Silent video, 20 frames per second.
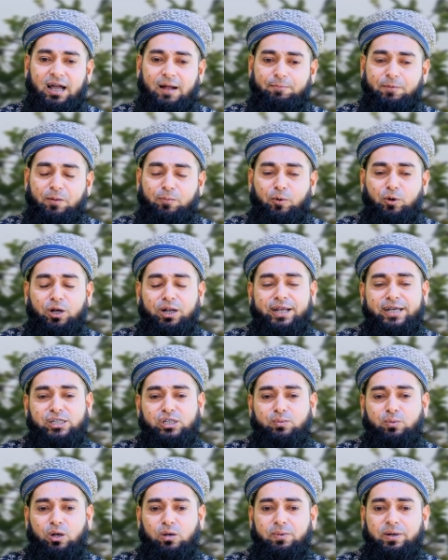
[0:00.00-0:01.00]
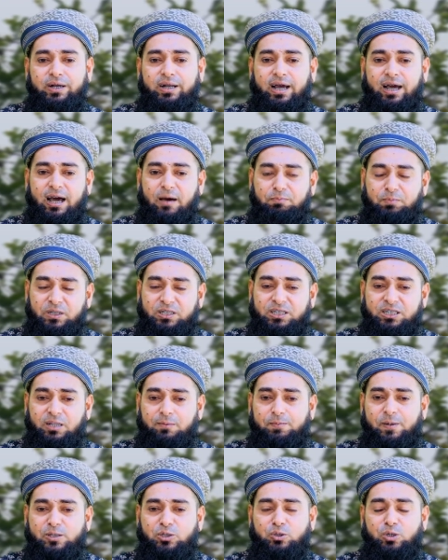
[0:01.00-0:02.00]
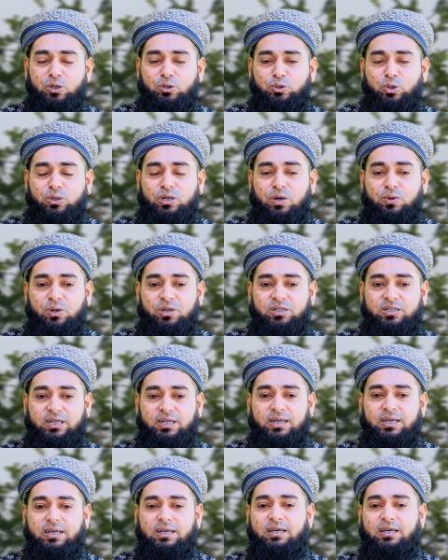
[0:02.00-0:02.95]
আপনার বোনের কাছে বলবেন না আপনার সাথে পার্সোনাল ঝগড়া করেছে